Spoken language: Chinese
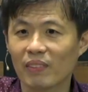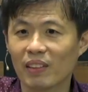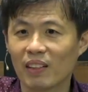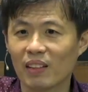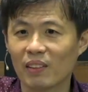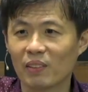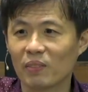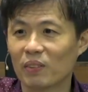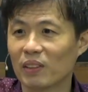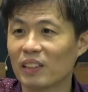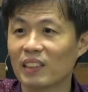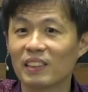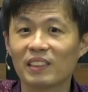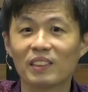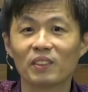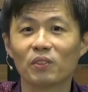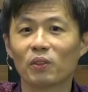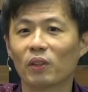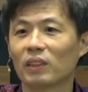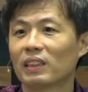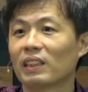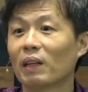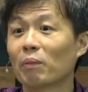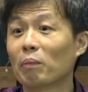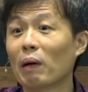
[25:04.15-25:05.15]
嗯，我儿子
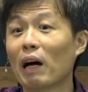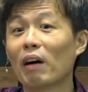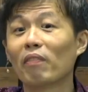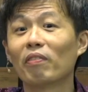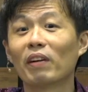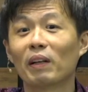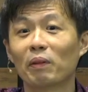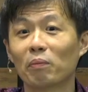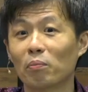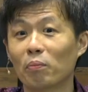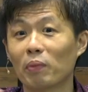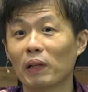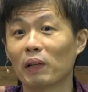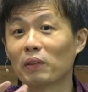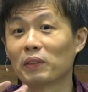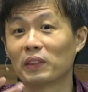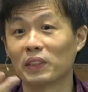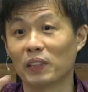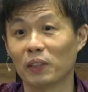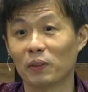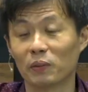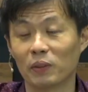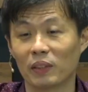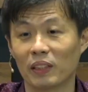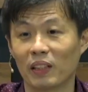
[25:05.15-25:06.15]
说这样麻烦，不要
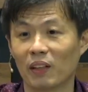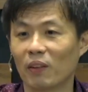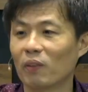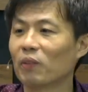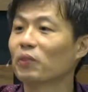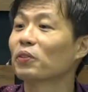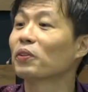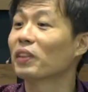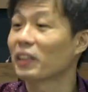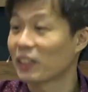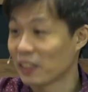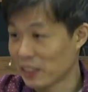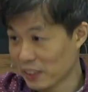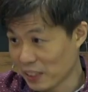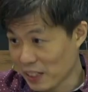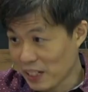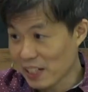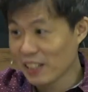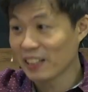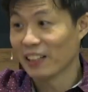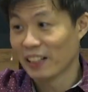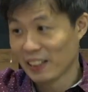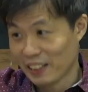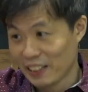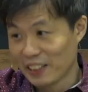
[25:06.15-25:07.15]
结婚了。我说你
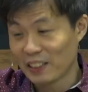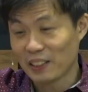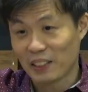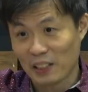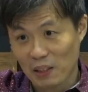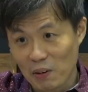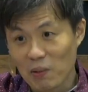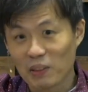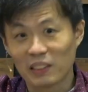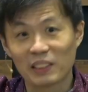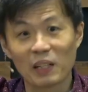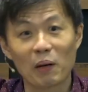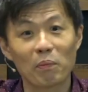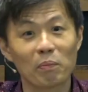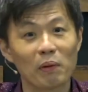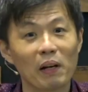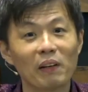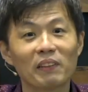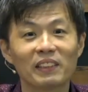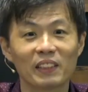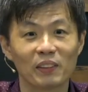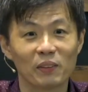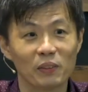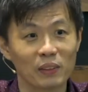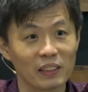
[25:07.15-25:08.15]
看，你跟我讲不
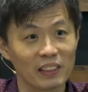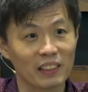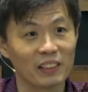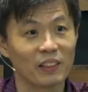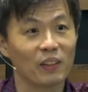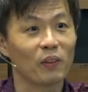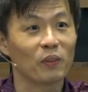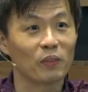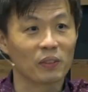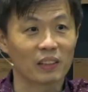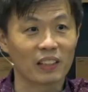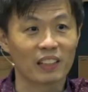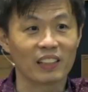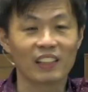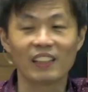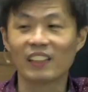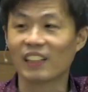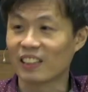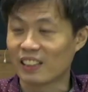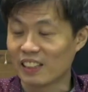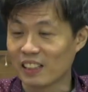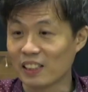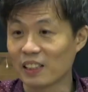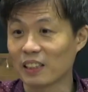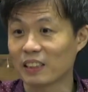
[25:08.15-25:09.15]
要结婚，以后可能
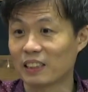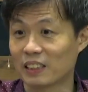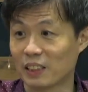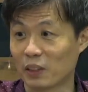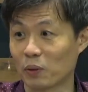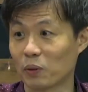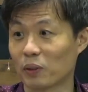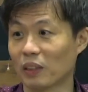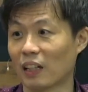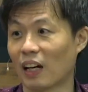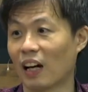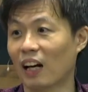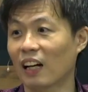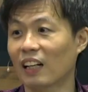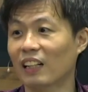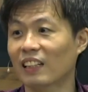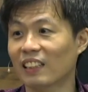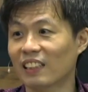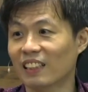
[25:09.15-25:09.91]
你第一个结婚了。